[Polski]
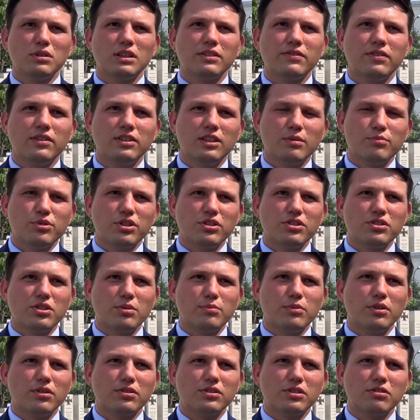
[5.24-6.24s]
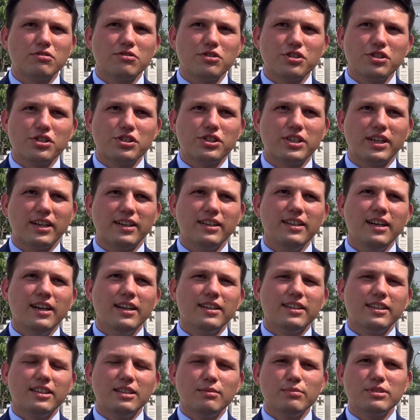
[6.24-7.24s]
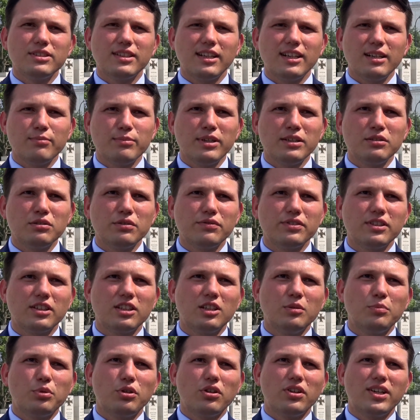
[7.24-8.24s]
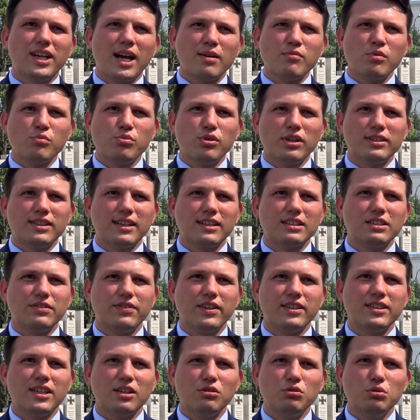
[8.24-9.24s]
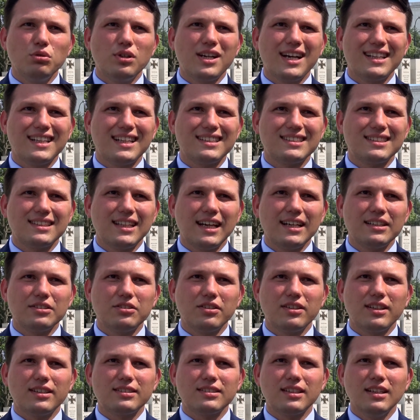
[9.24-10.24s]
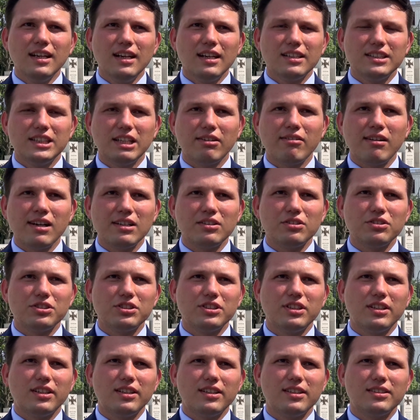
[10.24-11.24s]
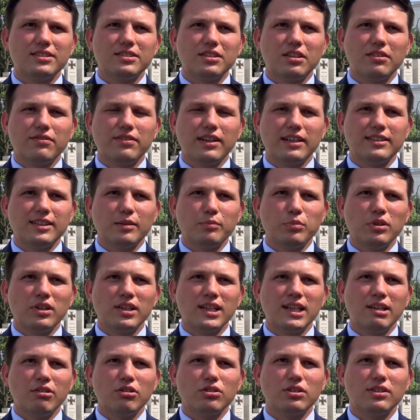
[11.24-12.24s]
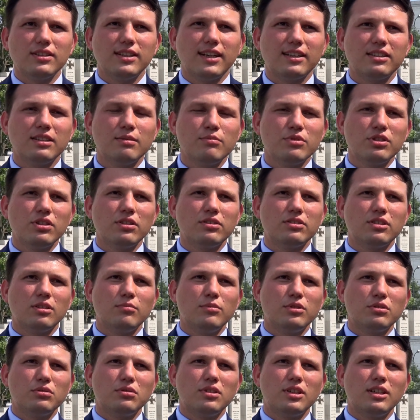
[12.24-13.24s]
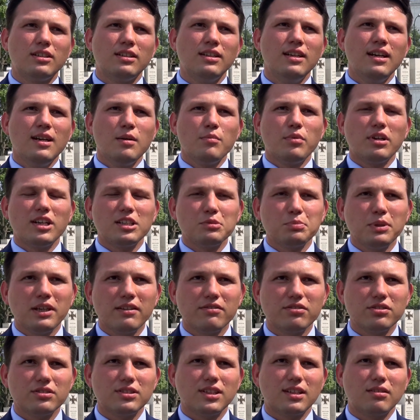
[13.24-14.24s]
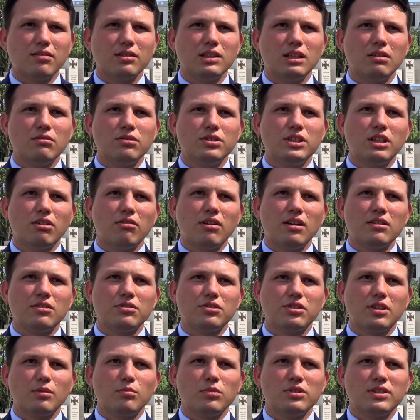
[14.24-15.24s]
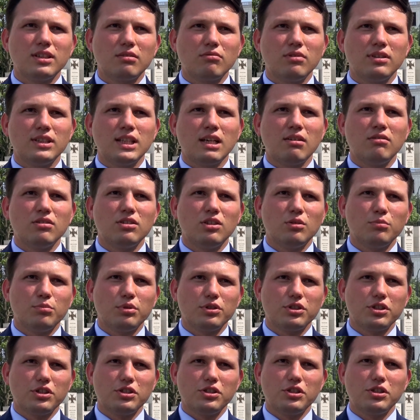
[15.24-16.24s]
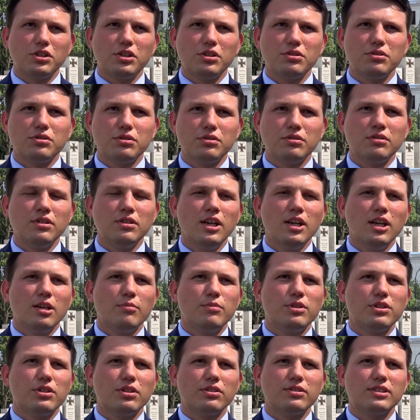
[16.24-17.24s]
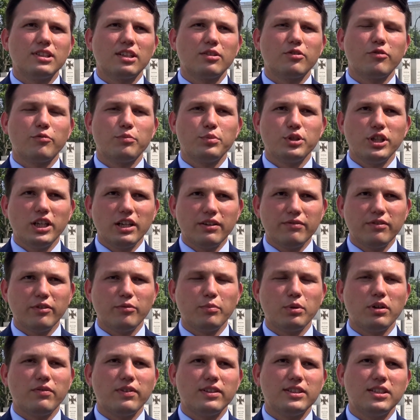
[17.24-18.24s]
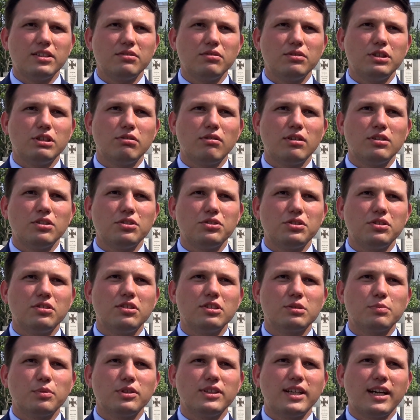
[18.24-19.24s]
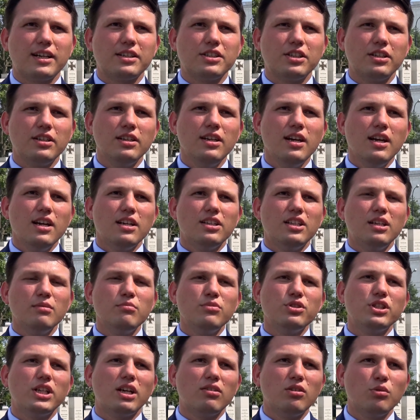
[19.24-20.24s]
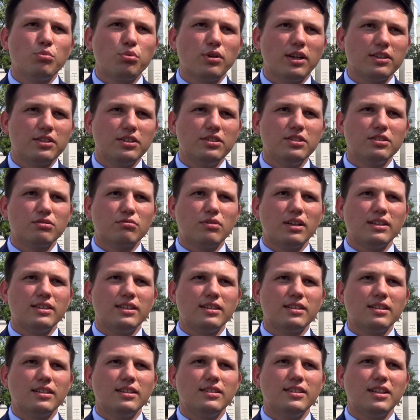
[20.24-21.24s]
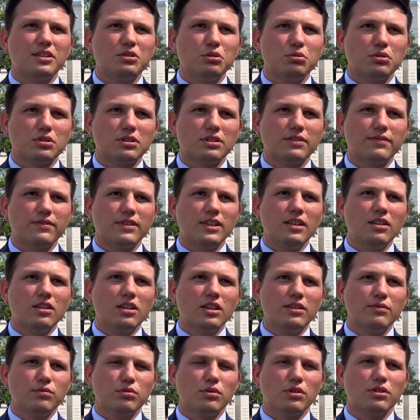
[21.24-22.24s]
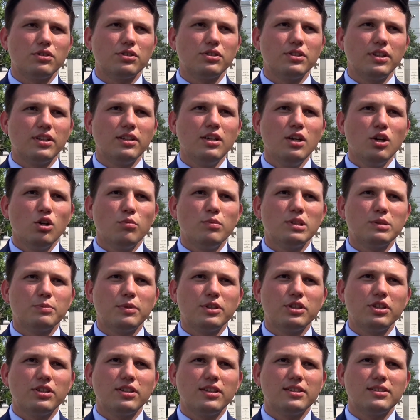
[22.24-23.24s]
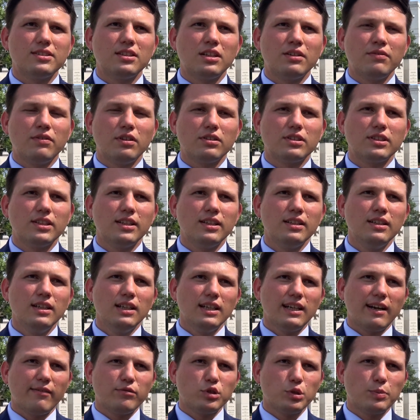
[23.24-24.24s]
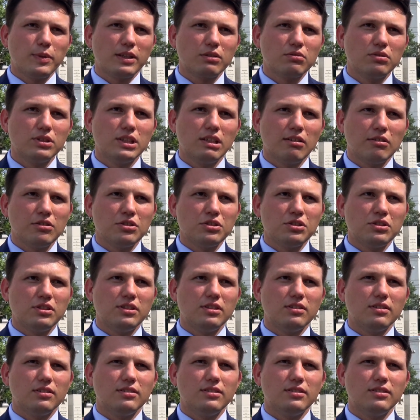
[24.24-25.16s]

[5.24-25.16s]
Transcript: ułatwienie przedsiębiorcom życia. Jednym z elementów tego programu była tak zwana ulga na start oraz działalność nierejestrowana. Polegało to na tym, że osoby, które po raz pierwszy zakładały działalność albo zakładały ją po 60 miesiącach w przerwy w prowadzeniu działalności gospodarczej, nie musiały płacić składek na ZUS, tylko i wyłącznie ubezpieczenie zdrowotne, a w przypadku działalności